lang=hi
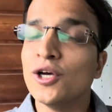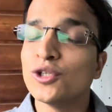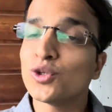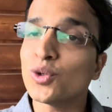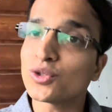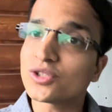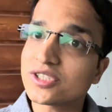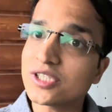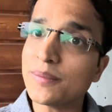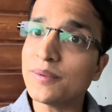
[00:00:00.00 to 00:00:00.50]
तो
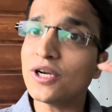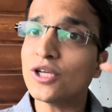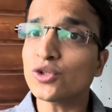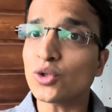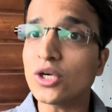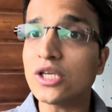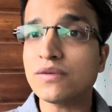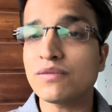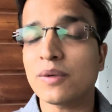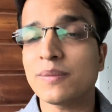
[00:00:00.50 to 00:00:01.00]
उससे भी ना
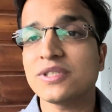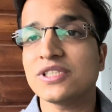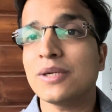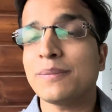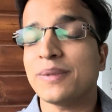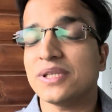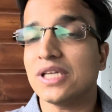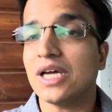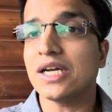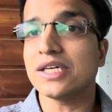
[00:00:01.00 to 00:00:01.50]
थोड़ी इन्फॉर्मेशन
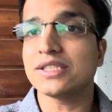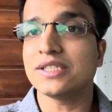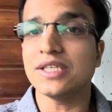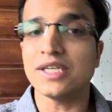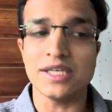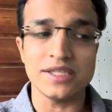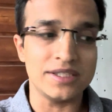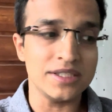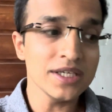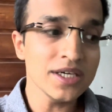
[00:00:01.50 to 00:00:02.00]
पता लगती
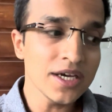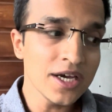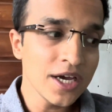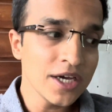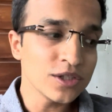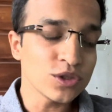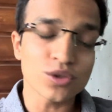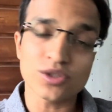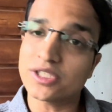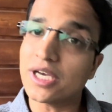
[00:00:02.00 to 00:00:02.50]
रहती है
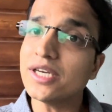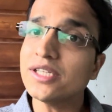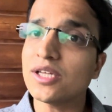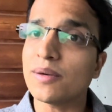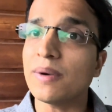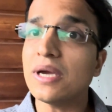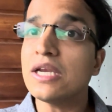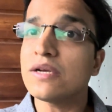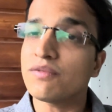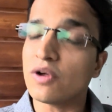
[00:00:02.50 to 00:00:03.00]
तो सही था
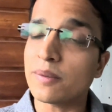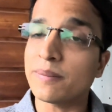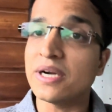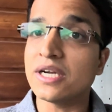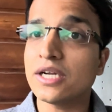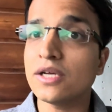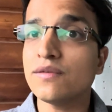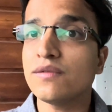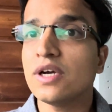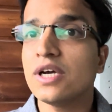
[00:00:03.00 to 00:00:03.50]
भाई
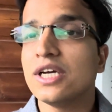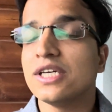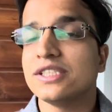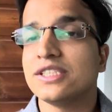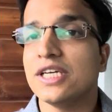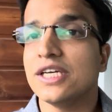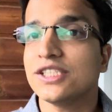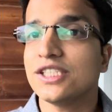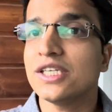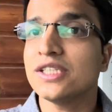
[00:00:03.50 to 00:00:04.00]
इन्फॉर्मेटिव
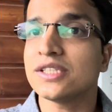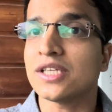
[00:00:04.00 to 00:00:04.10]
सेशन